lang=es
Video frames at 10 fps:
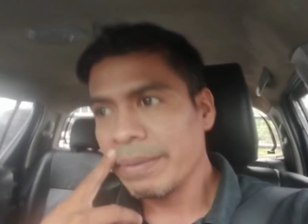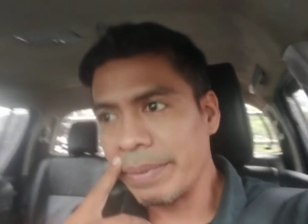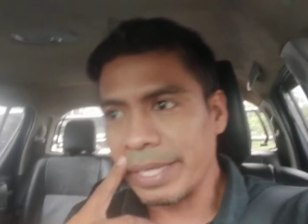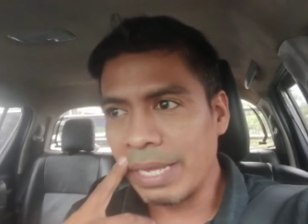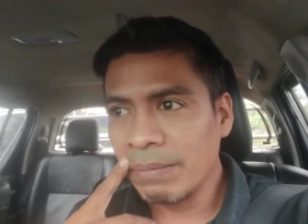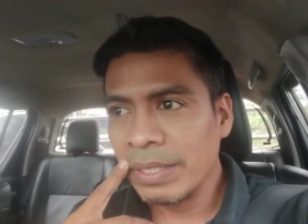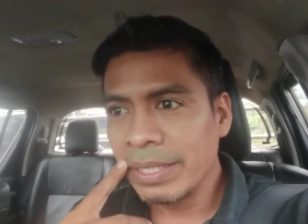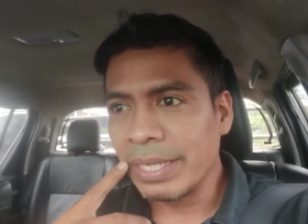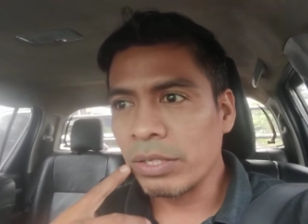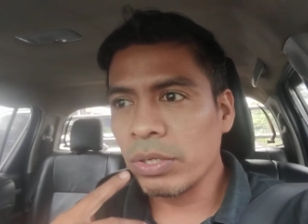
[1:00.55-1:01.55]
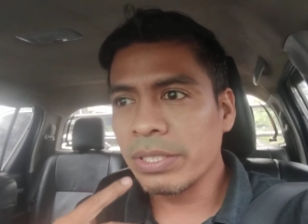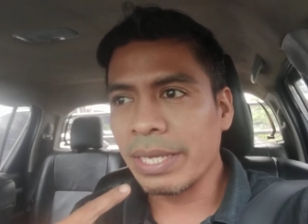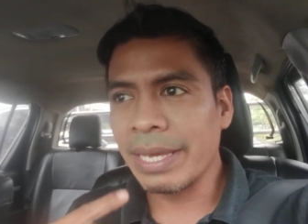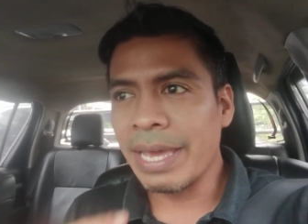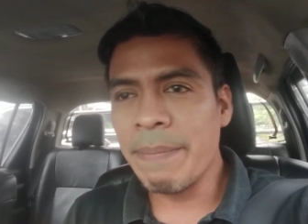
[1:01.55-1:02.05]
¿Verdad?
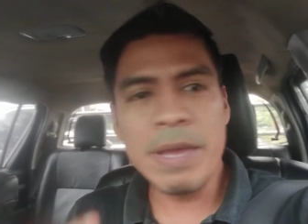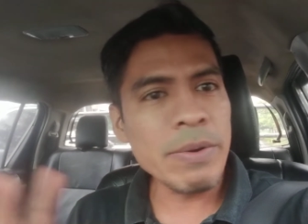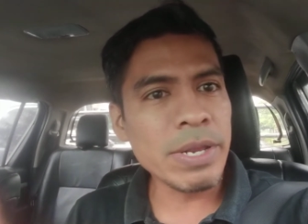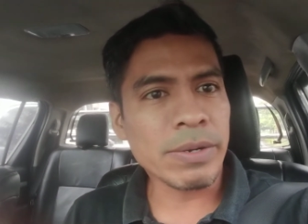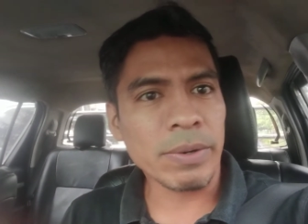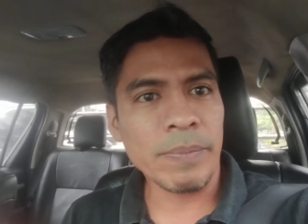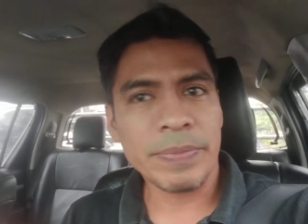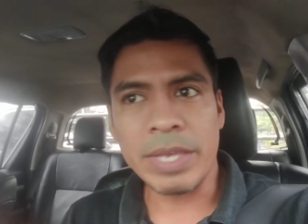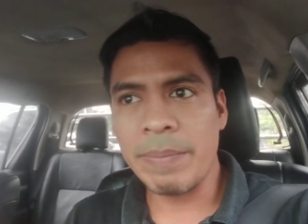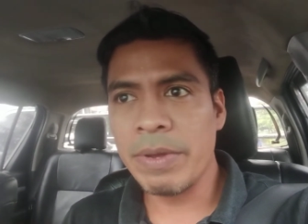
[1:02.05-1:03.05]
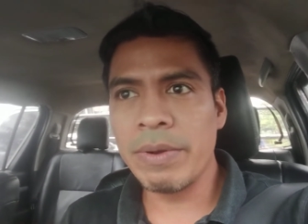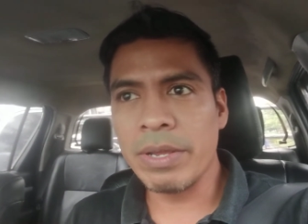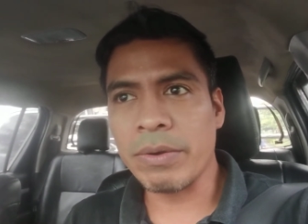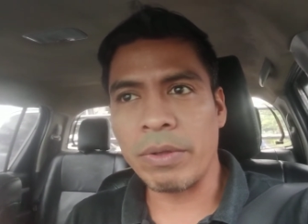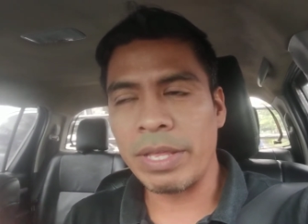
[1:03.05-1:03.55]
Entonces, es bíblico, es bíblico.